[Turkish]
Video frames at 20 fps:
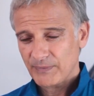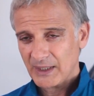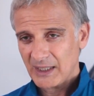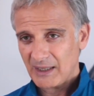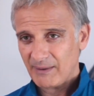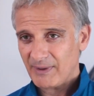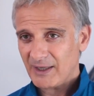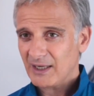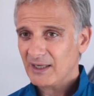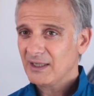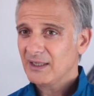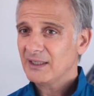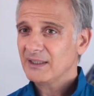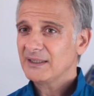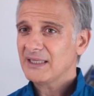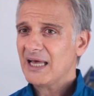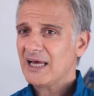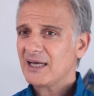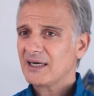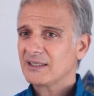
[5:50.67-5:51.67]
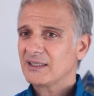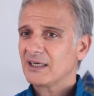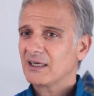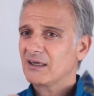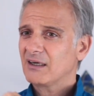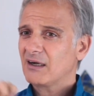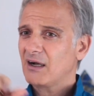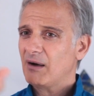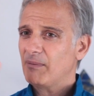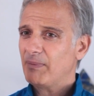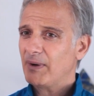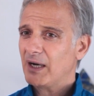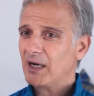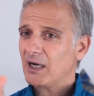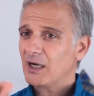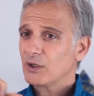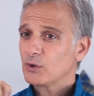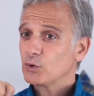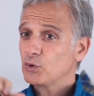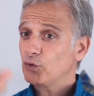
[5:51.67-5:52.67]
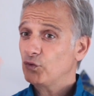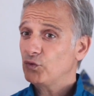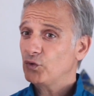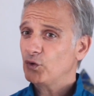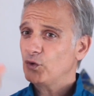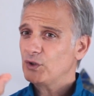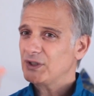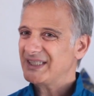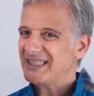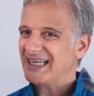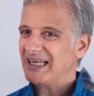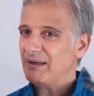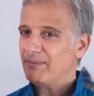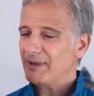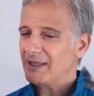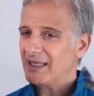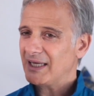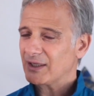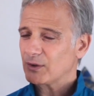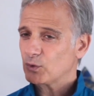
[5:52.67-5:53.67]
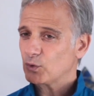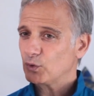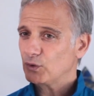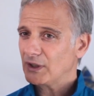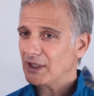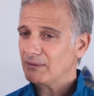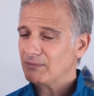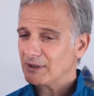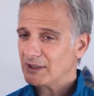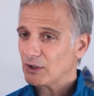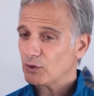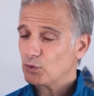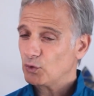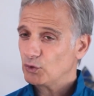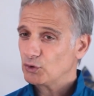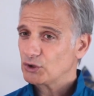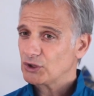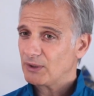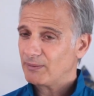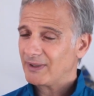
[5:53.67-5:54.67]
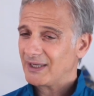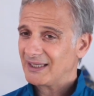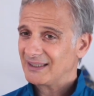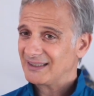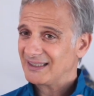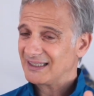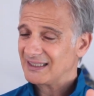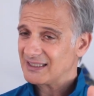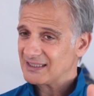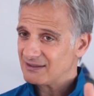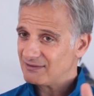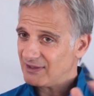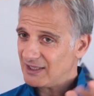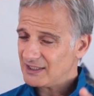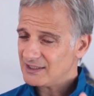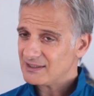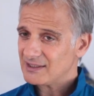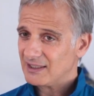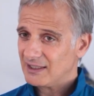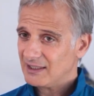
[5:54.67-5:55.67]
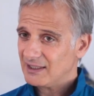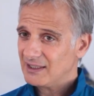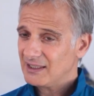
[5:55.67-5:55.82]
Ama nerede kaba, küfürlük kelimeler kullanmadan konuşamayanlarınız varsa